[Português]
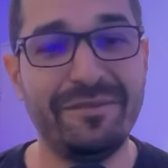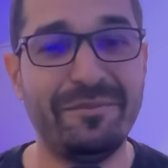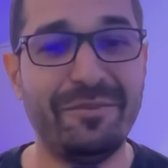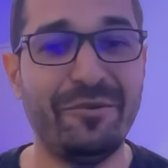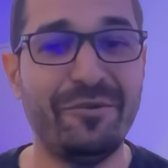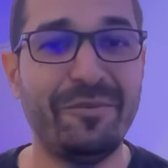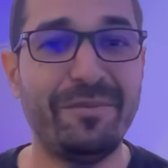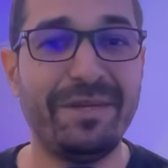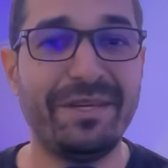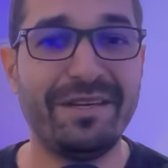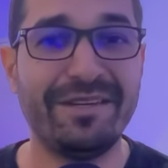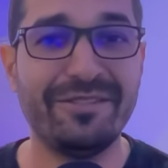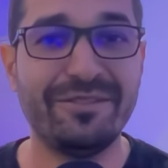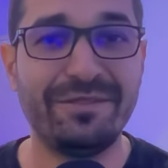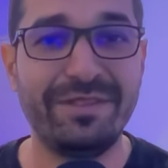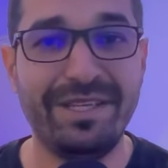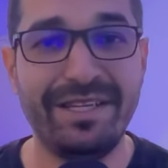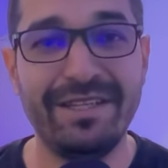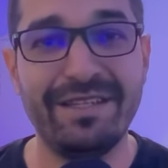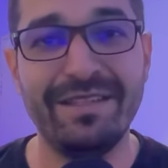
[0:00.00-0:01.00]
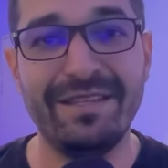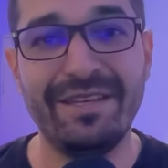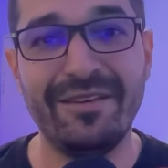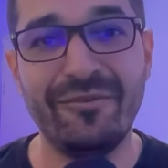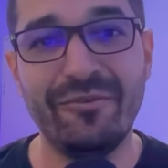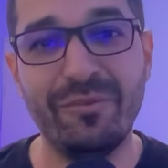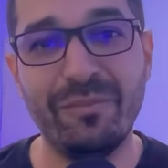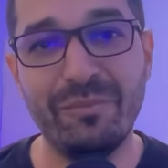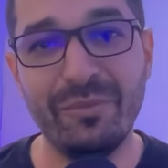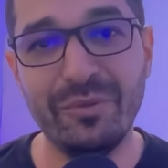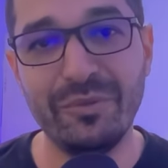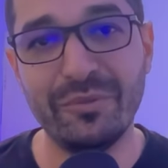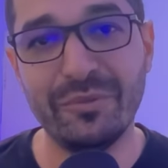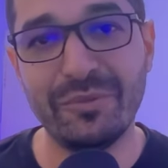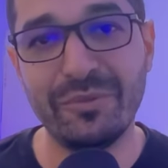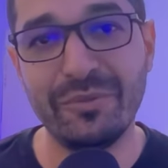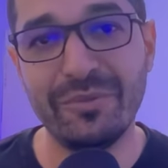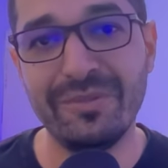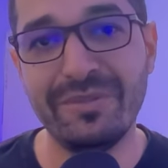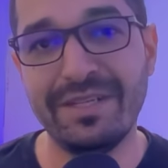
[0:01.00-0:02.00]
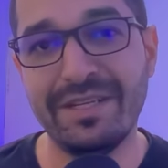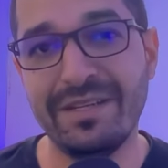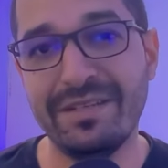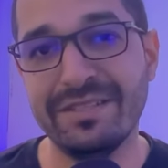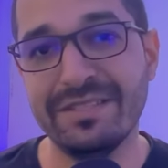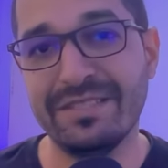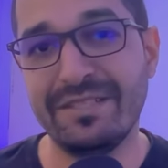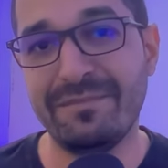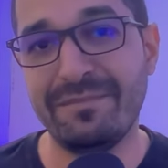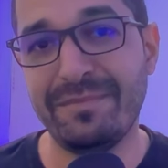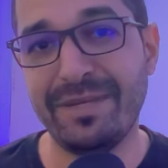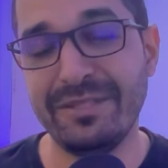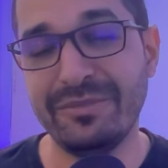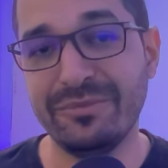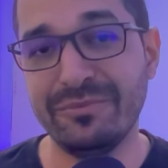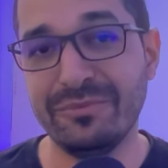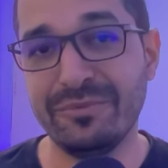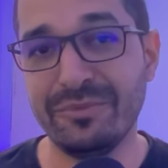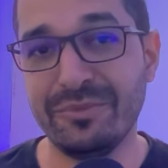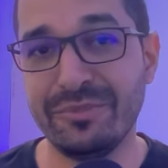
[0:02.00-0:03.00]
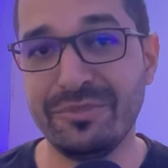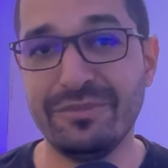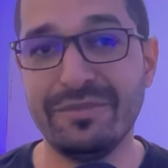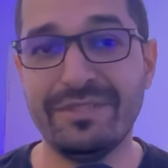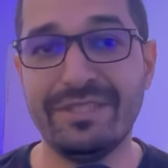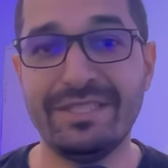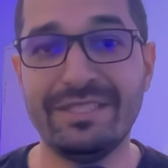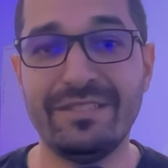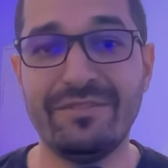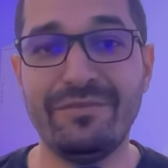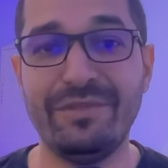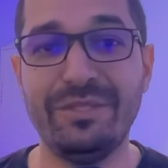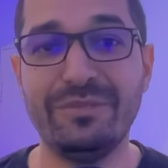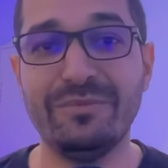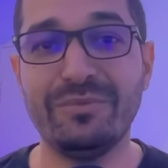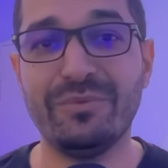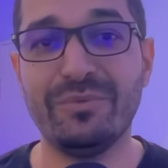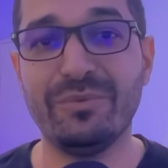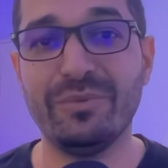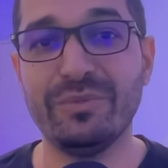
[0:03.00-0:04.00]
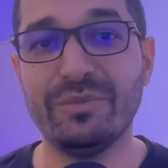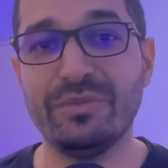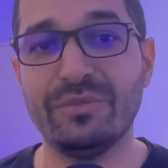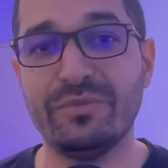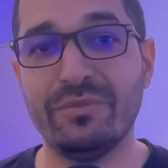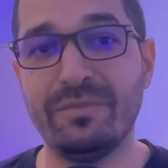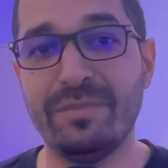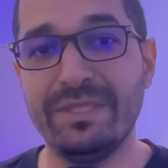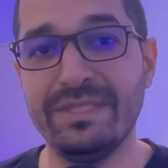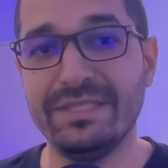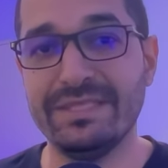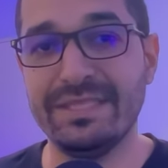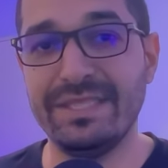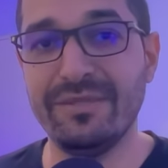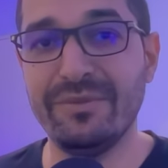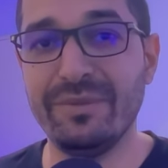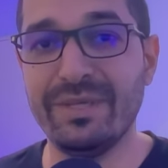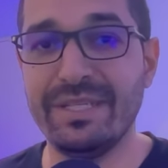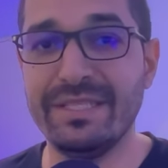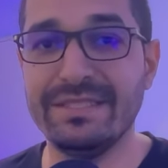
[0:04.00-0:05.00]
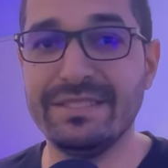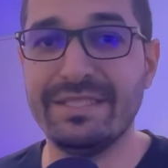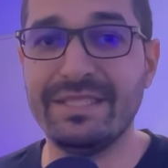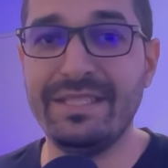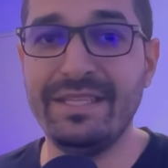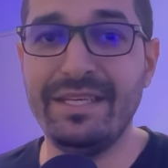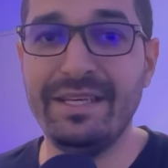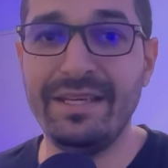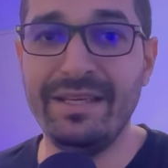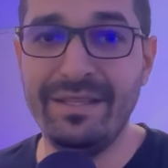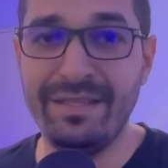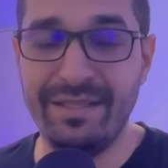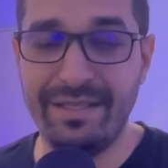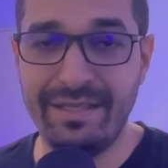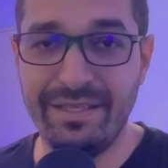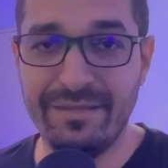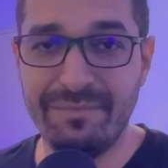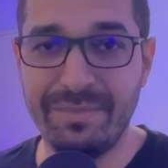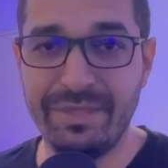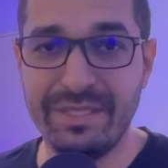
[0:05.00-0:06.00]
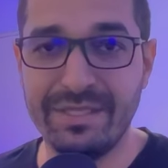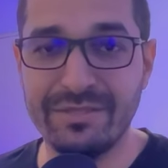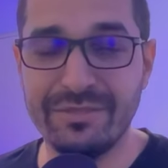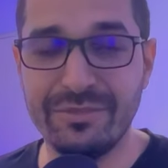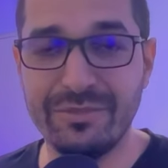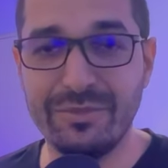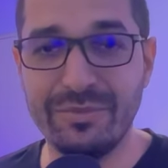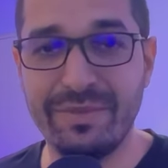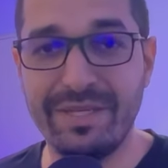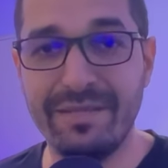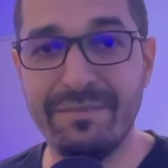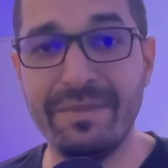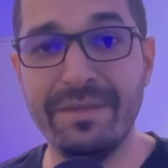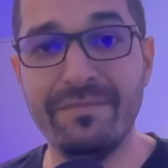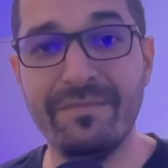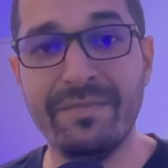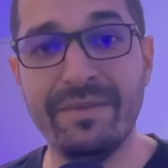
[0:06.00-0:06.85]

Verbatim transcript: Meu nome é Carlos Ferreira e com muito orgulho quero lançar mais um curso, dessa vez um curso sobre segurança em aplicações web.